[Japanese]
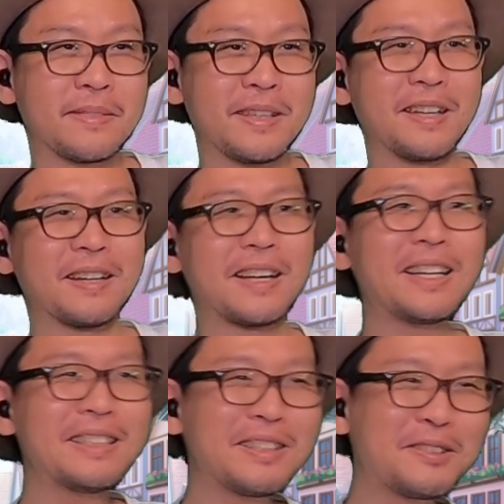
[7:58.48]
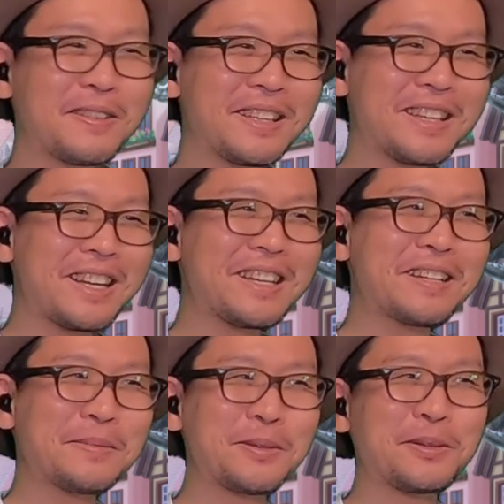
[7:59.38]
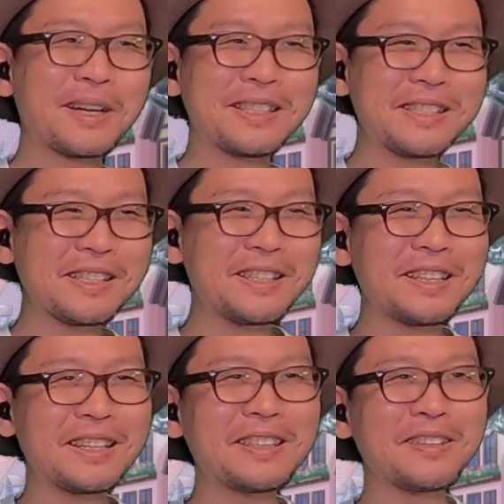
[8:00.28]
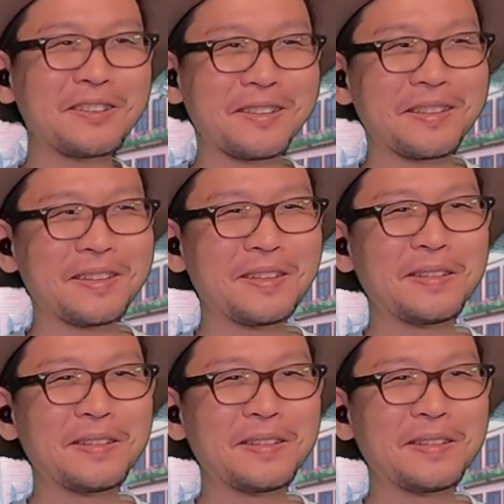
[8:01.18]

いや、カット割りがもう完全に狙ってるね。